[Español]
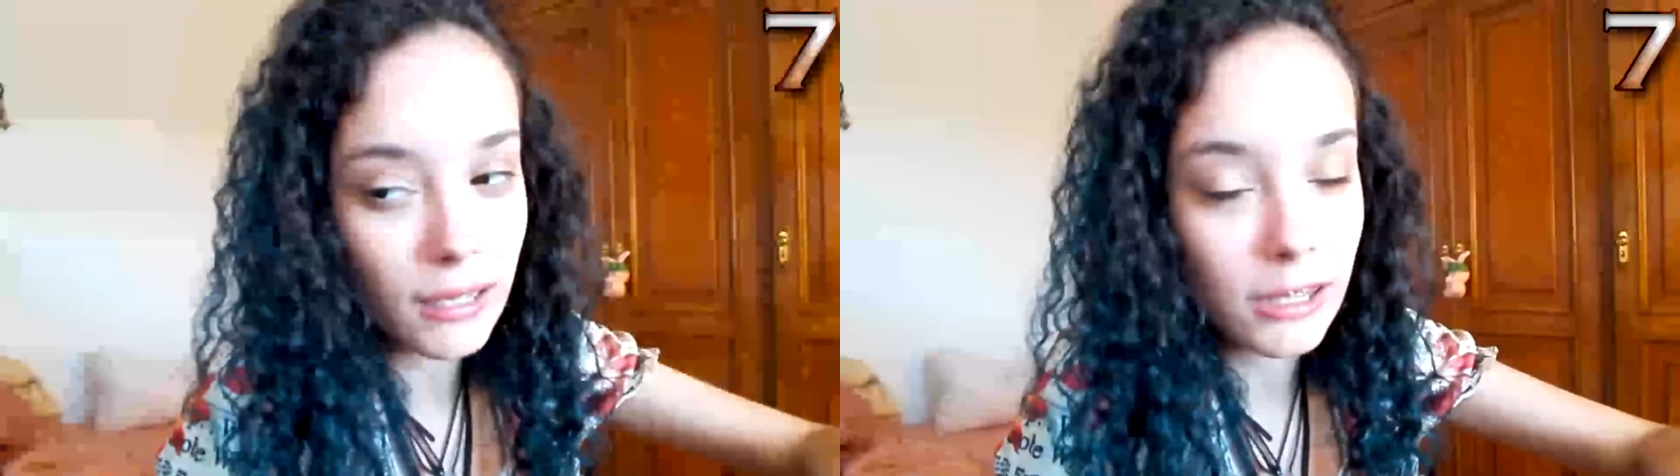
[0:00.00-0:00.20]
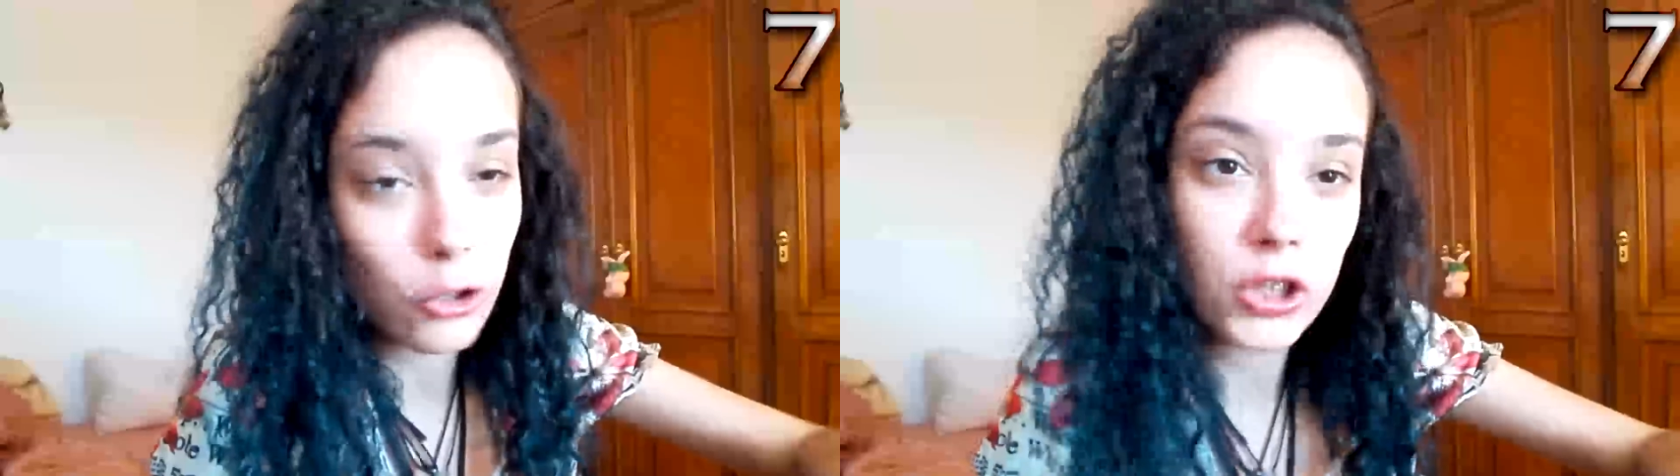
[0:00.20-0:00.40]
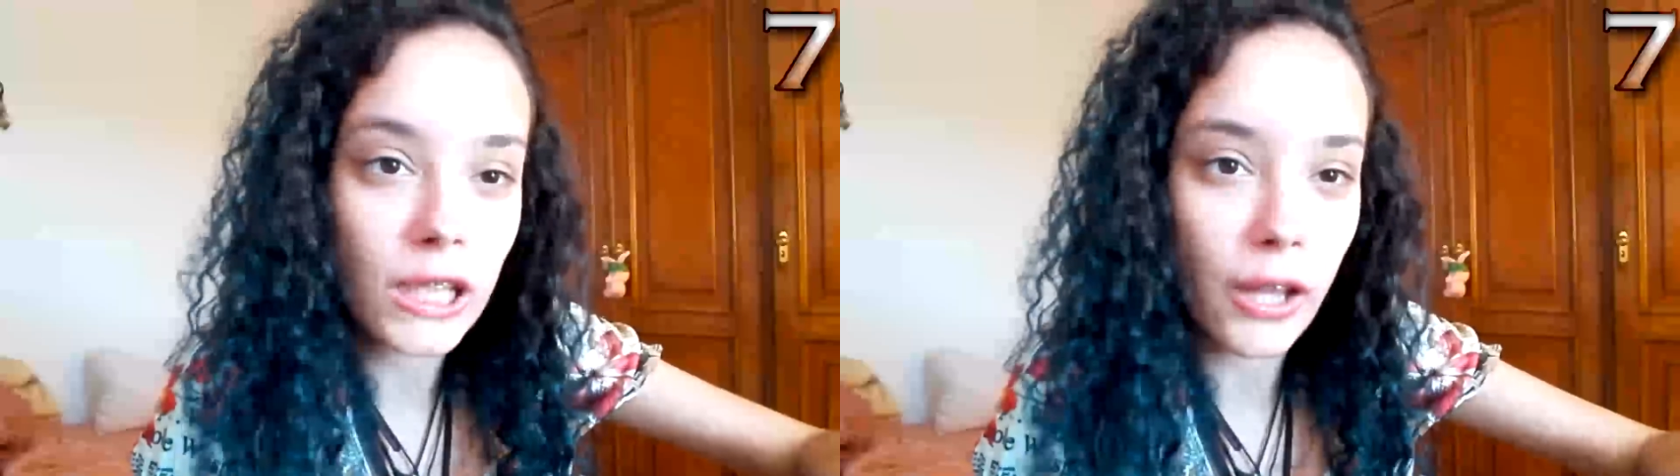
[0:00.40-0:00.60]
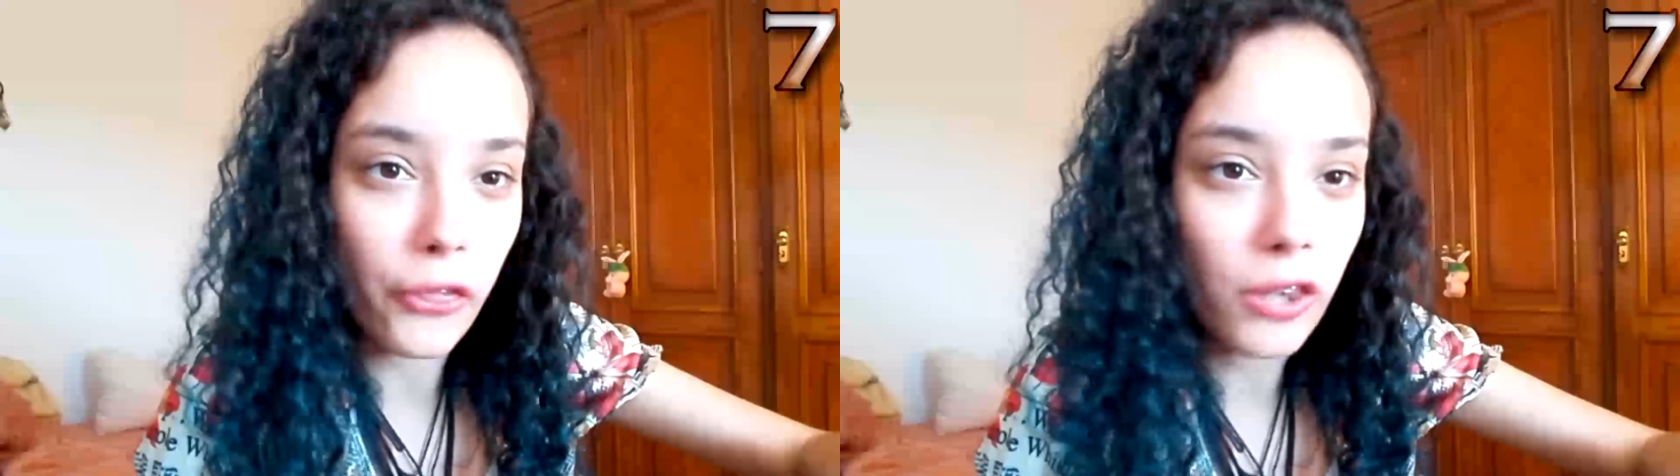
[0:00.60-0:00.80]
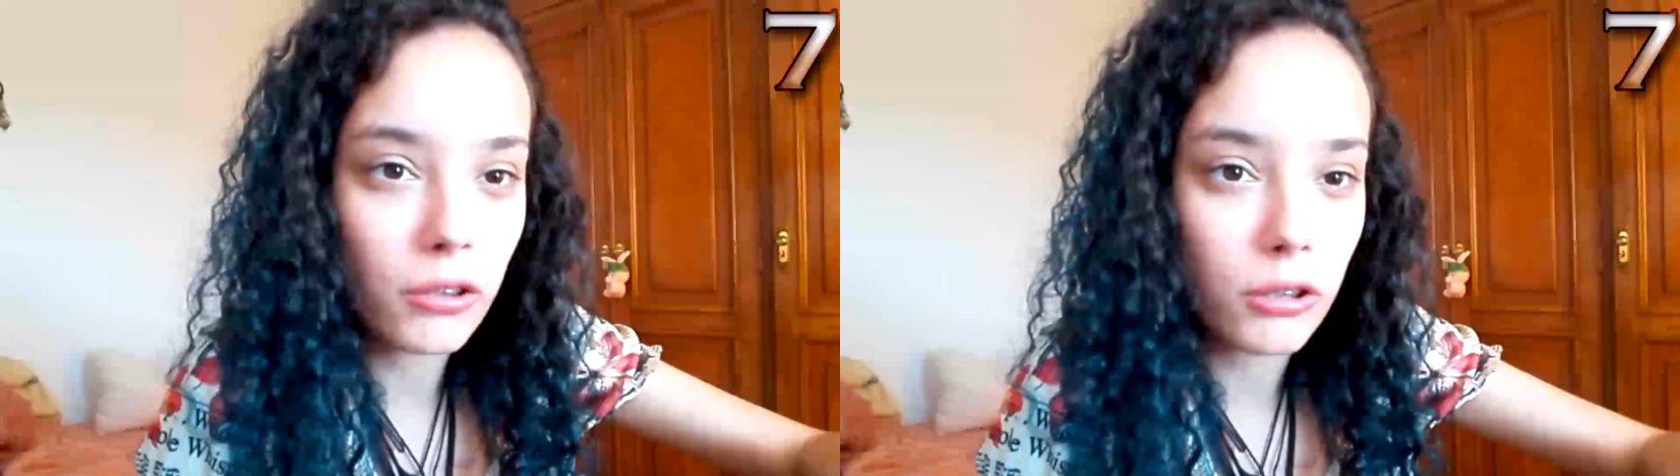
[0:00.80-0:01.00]
quiero seguir
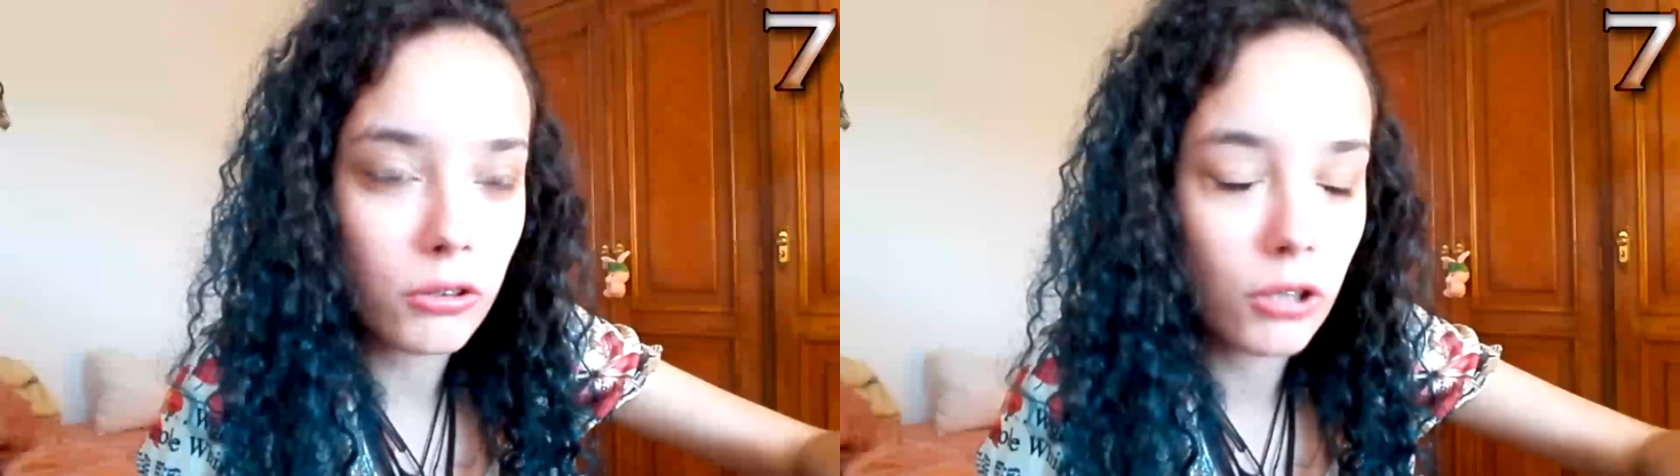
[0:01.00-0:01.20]
haciéndolo, ¿no?